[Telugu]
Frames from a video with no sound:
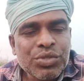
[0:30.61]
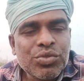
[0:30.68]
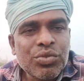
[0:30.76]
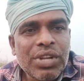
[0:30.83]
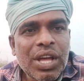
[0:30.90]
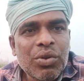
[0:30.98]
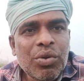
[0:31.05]

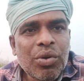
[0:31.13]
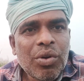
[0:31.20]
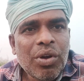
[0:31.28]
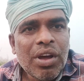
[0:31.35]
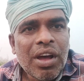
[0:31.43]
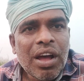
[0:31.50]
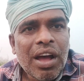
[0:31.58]
వస్తున్నాను
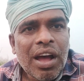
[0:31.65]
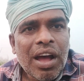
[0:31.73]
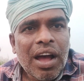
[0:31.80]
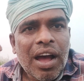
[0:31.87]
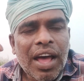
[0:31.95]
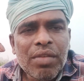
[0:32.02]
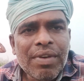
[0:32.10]

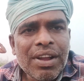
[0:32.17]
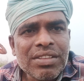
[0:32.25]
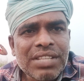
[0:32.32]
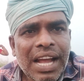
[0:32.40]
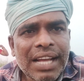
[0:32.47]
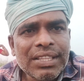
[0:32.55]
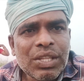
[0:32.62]
ఆదివారం
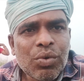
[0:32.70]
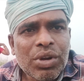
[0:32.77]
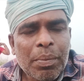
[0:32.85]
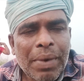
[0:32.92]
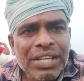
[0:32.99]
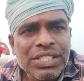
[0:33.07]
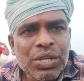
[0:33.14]
సాయంత్రం
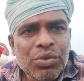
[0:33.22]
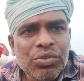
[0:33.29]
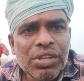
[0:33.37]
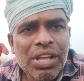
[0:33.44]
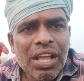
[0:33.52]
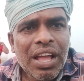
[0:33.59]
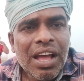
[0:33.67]
ఒక ఫంక్షన్
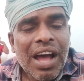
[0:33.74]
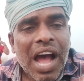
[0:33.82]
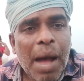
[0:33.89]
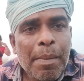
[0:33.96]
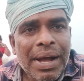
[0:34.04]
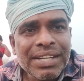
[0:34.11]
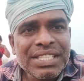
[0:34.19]
ఉంది
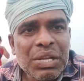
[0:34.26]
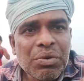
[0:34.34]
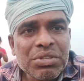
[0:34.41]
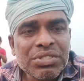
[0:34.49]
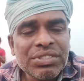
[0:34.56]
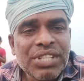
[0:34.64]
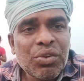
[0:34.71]
ఆ ఫంక్షన్కి
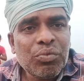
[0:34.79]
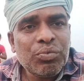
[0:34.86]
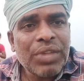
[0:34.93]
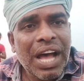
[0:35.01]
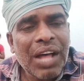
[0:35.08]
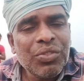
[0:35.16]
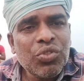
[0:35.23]
వస్తున్నాను
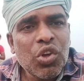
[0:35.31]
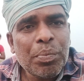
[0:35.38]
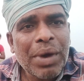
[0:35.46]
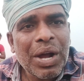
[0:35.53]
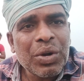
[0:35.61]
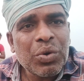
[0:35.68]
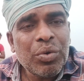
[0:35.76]

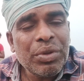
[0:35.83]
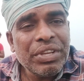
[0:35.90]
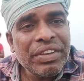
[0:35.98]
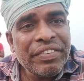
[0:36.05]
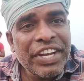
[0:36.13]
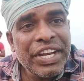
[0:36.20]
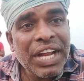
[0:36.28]
దాంతోపాటు
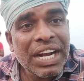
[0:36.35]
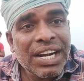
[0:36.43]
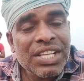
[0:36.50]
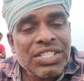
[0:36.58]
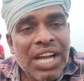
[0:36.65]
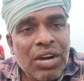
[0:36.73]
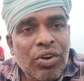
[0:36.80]
ఈ వీడి
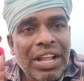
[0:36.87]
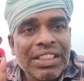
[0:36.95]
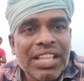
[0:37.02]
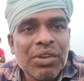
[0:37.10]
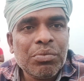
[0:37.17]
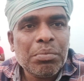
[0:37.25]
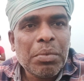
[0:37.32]
అడ్రస్ కాడ కూడా
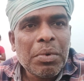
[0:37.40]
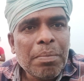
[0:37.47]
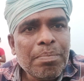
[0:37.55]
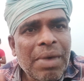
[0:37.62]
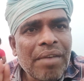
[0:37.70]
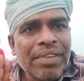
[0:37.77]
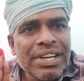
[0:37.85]
వెళ్తాను
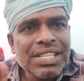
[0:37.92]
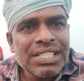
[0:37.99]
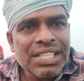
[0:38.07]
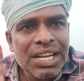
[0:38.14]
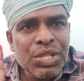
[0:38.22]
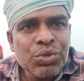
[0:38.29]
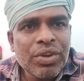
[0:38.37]
మా ఫ్రెండ్స్
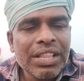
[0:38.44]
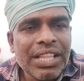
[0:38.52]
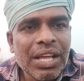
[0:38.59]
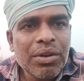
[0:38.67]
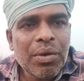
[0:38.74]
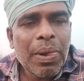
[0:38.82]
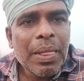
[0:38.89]
అందరిని తీసుకుని
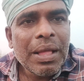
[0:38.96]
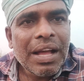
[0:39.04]
వెళ్తాను